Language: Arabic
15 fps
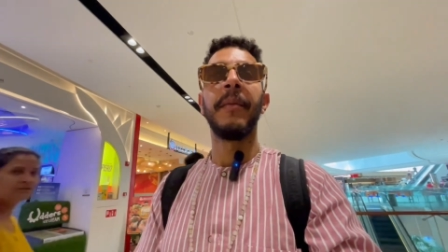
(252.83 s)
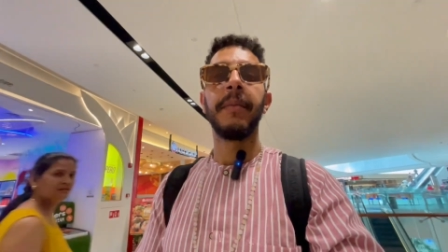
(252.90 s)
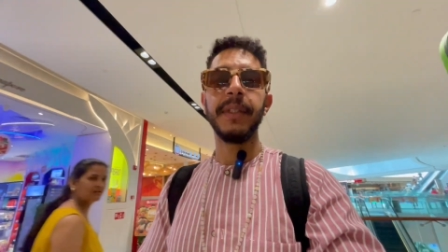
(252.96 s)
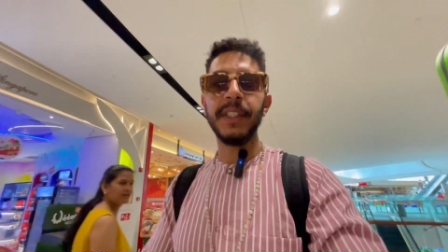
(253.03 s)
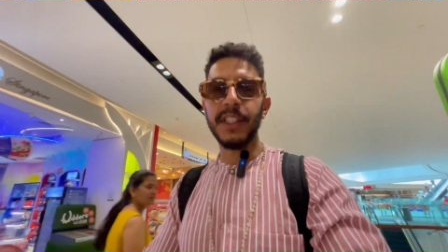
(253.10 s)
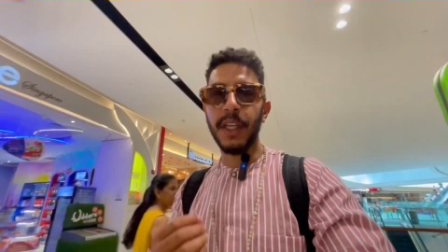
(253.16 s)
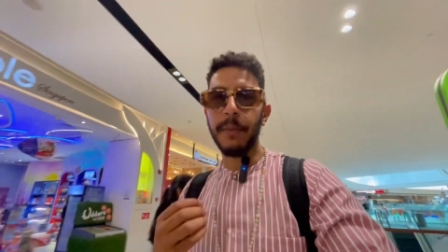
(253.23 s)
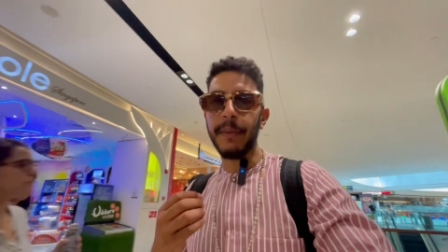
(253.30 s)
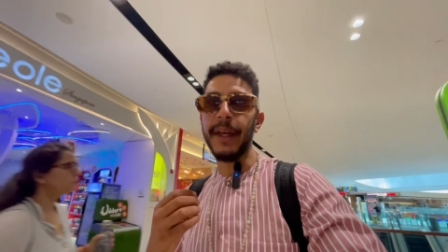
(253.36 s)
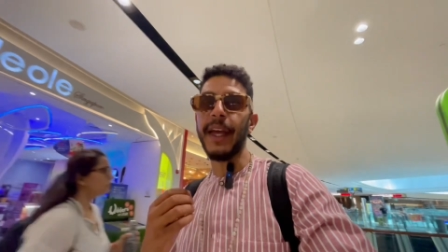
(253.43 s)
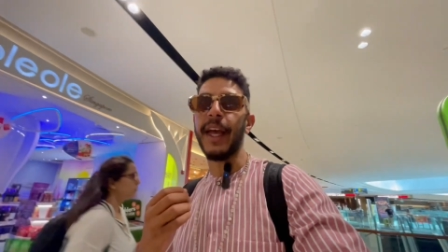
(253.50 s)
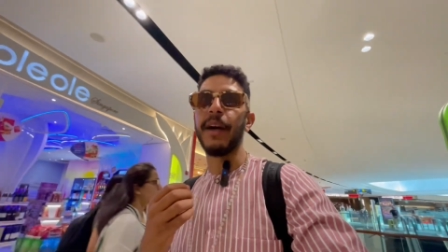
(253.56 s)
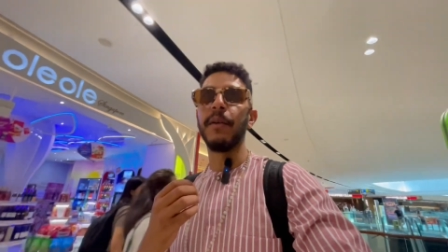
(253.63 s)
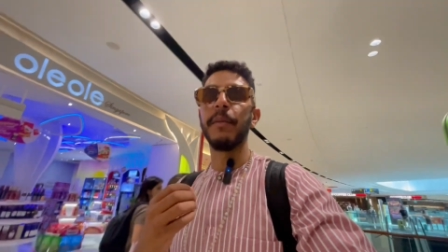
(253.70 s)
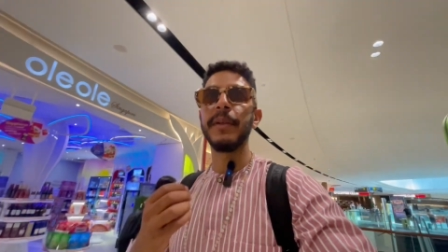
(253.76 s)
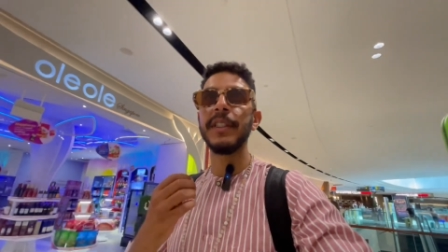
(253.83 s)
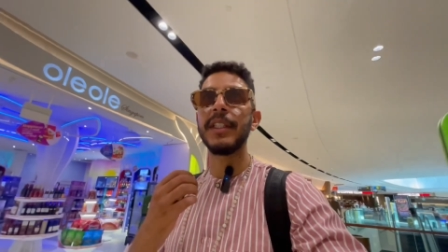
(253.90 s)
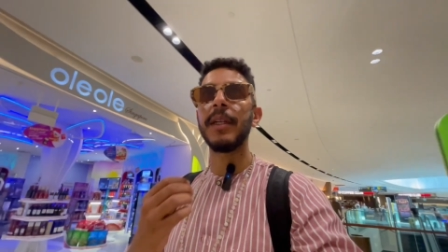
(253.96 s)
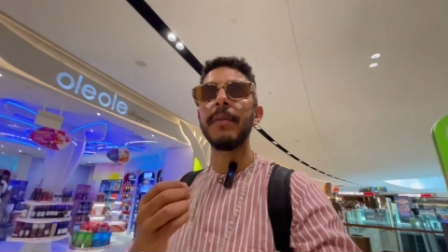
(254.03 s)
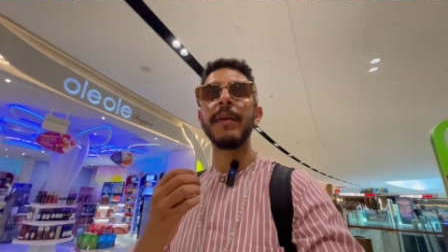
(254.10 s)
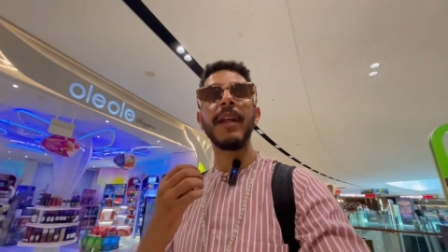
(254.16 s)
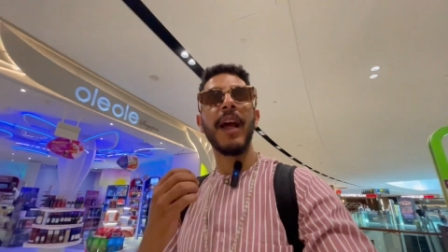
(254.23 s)
بنجرب القهوه
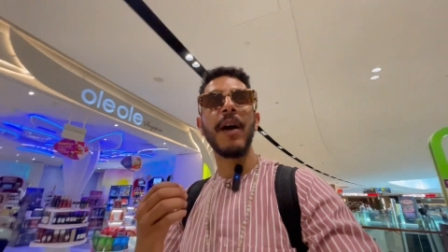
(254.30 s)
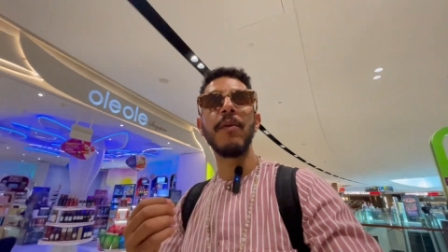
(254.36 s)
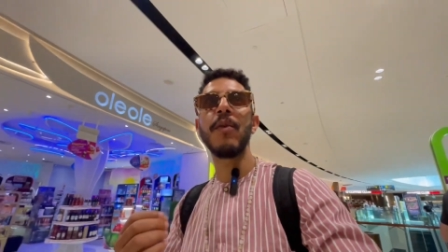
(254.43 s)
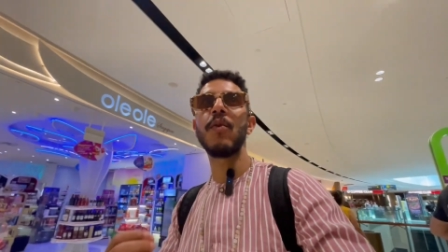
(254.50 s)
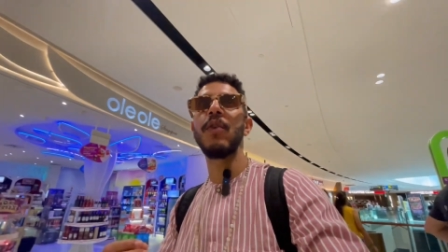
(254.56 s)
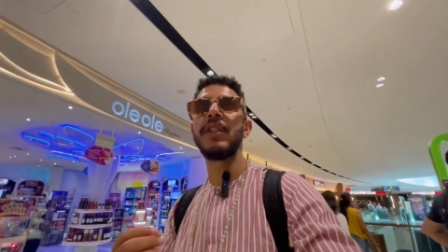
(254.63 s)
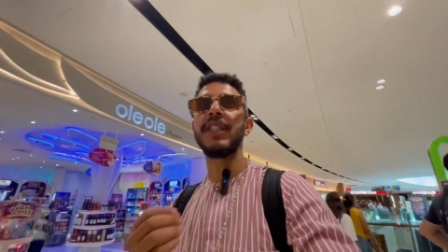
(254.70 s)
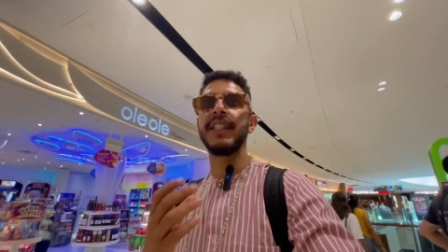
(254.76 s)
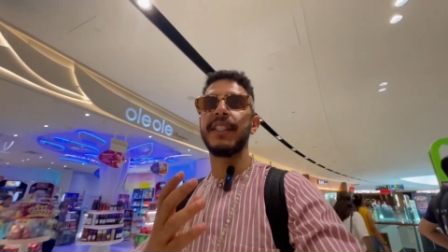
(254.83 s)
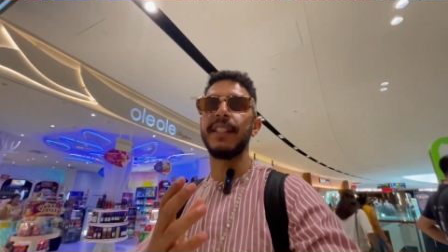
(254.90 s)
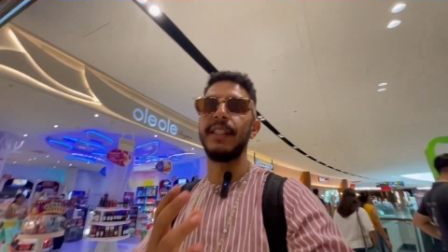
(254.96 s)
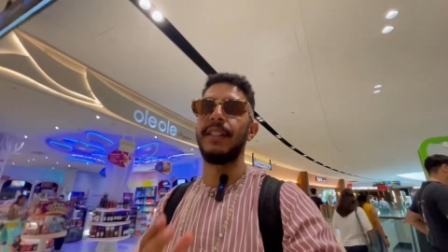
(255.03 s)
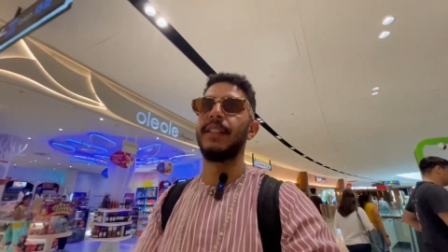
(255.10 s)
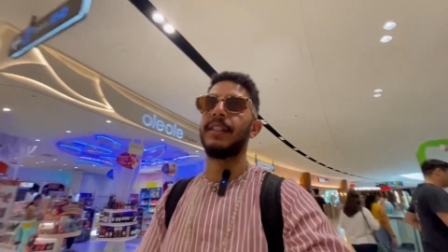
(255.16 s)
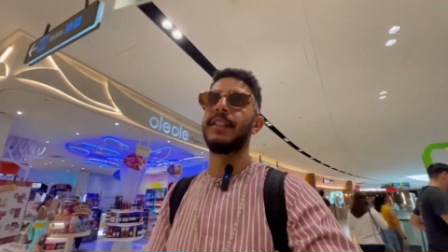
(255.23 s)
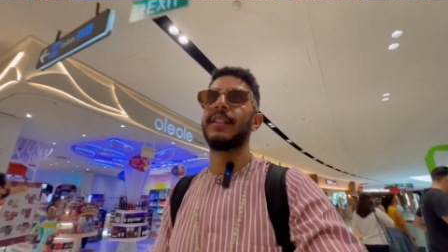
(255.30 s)
بنجرب القهوه كلشي زين